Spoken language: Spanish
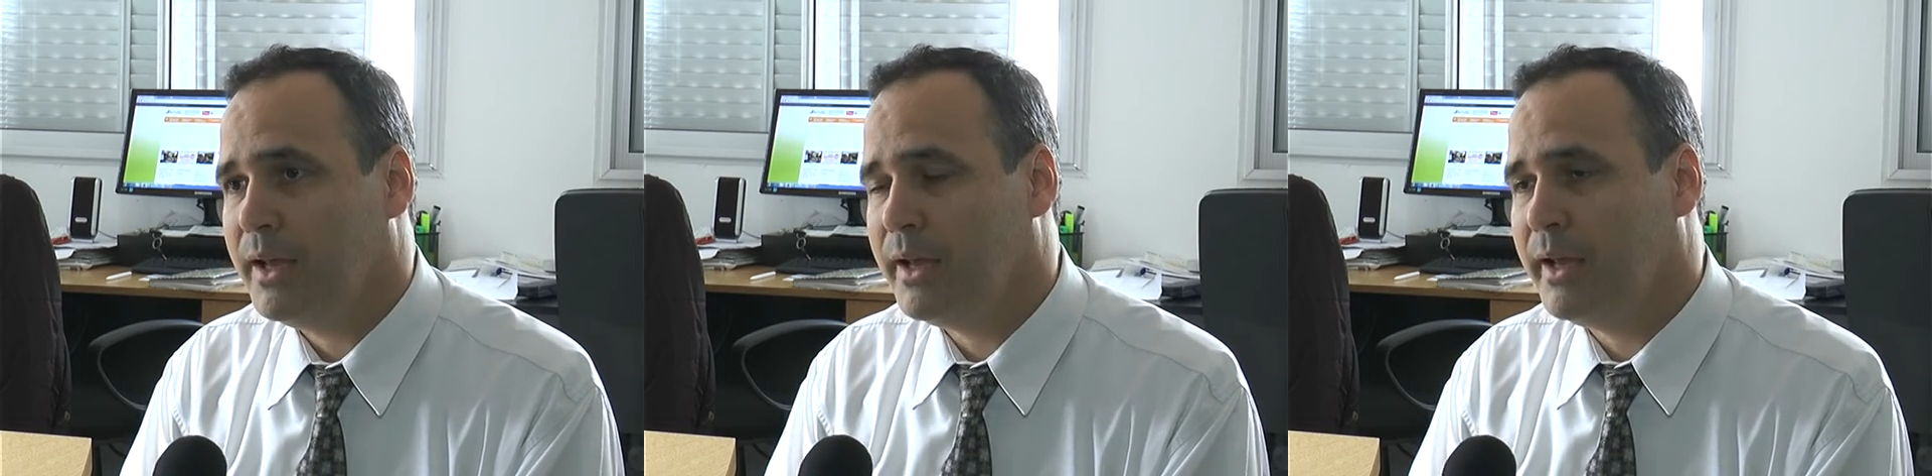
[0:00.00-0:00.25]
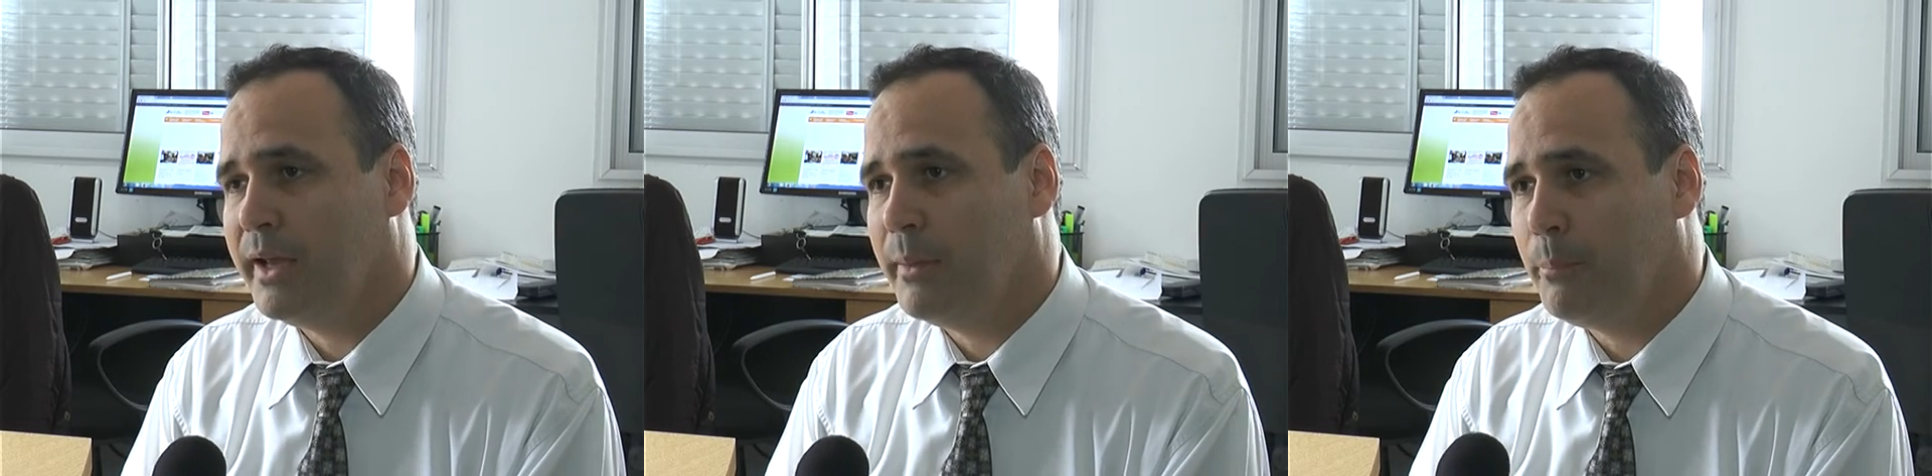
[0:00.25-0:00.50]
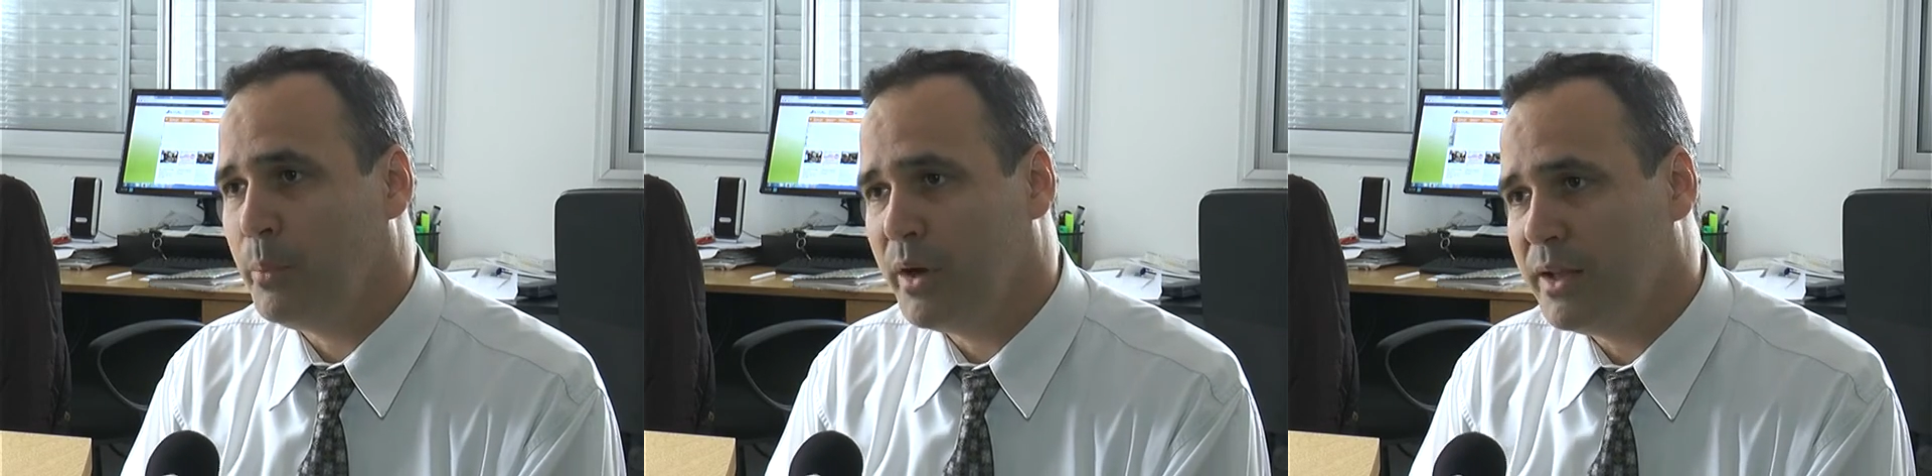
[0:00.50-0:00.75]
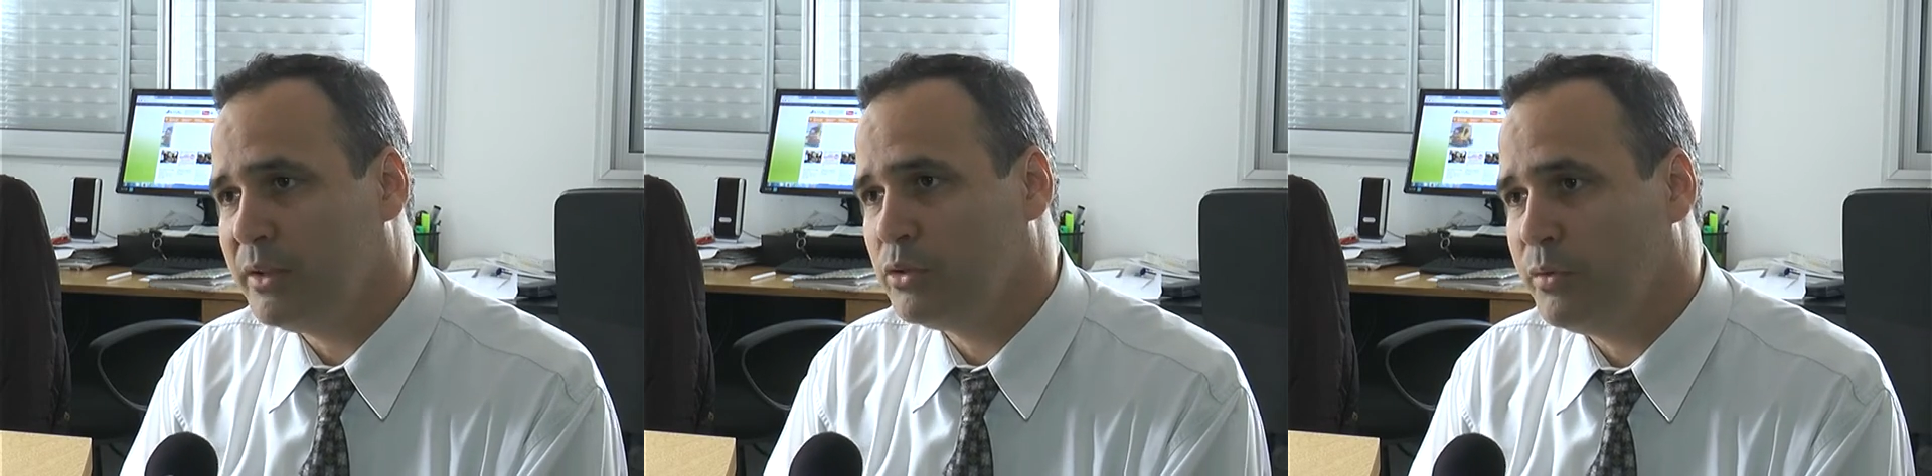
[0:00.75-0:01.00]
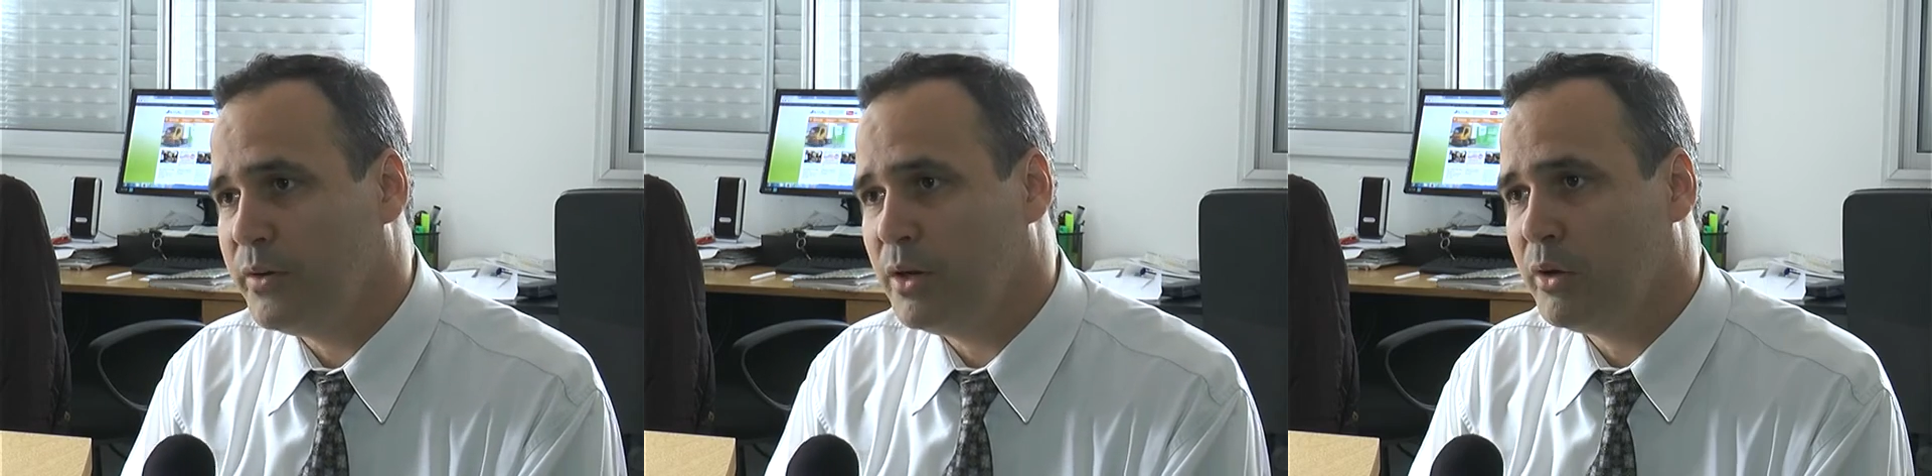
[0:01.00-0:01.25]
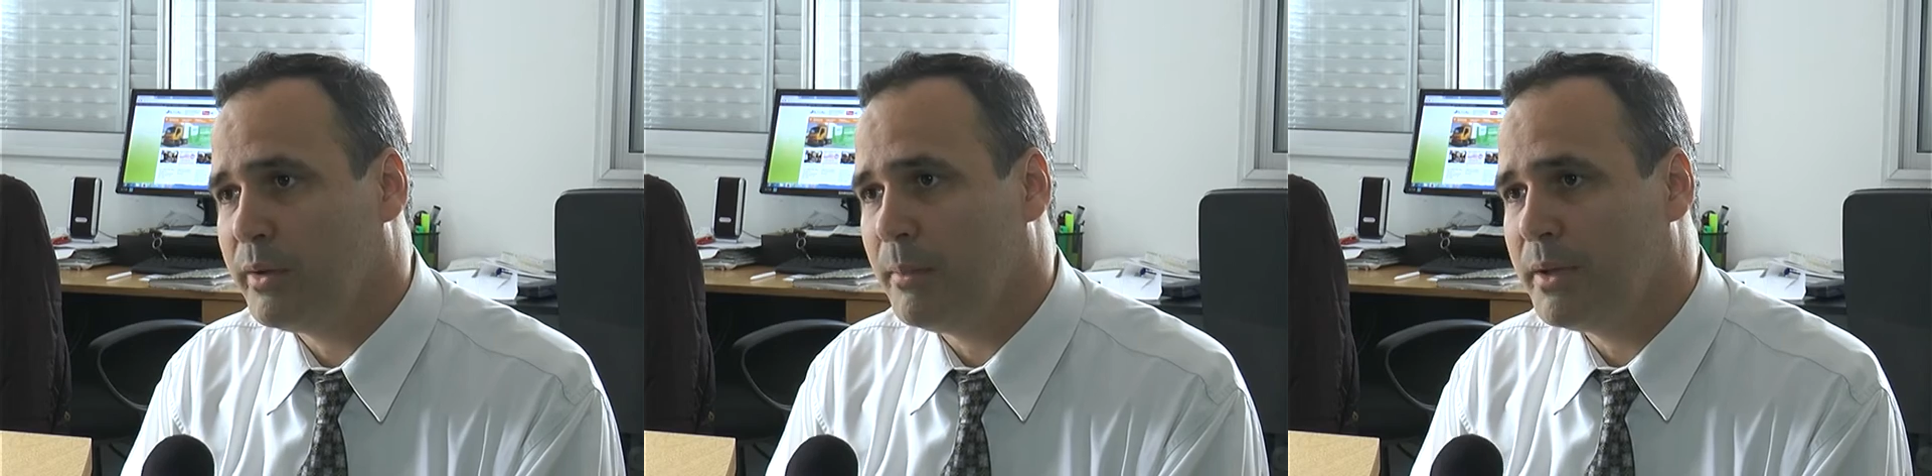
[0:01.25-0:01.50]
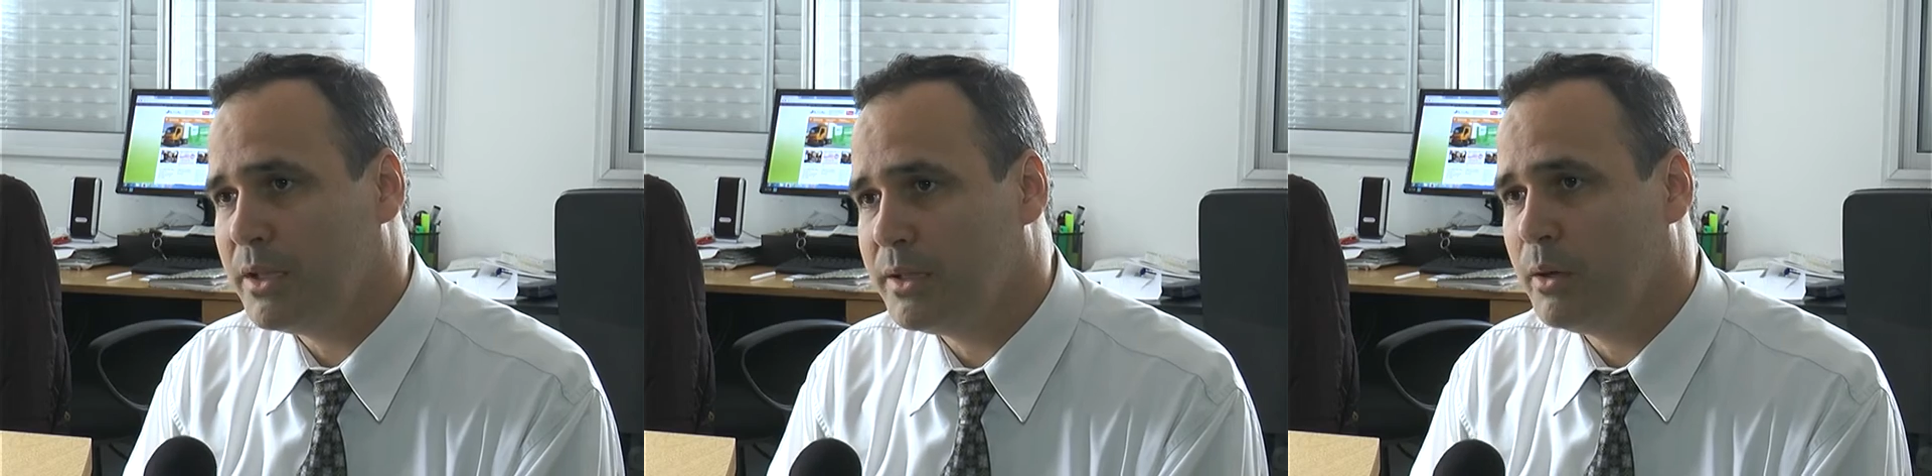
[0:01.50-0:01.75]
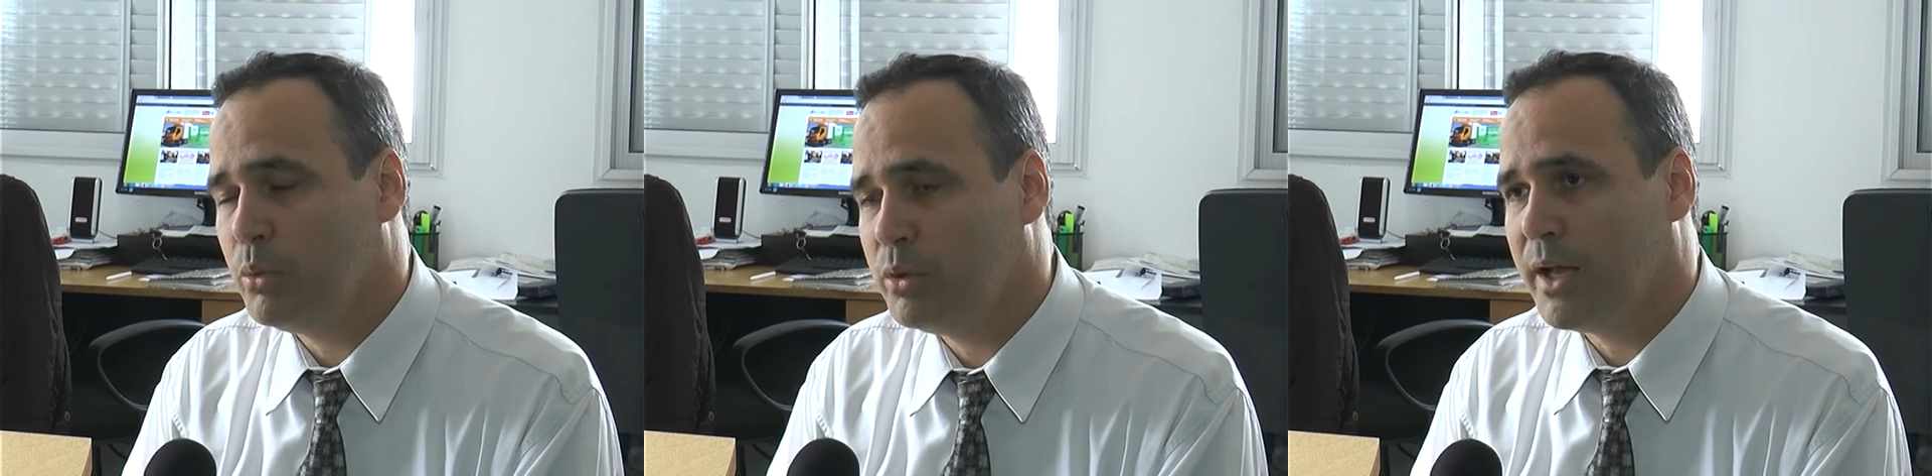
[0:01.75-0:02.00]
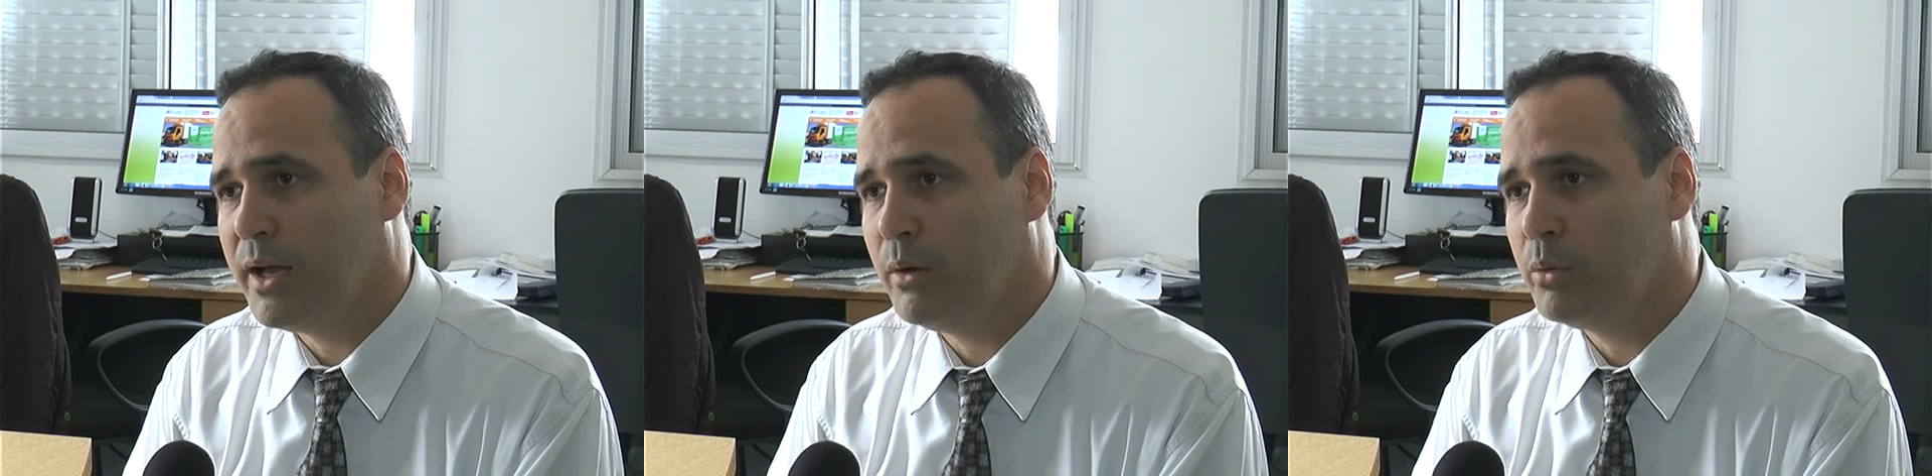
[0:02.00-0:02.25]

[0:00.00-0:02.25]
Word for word: eh, puede sufrir obviamente una,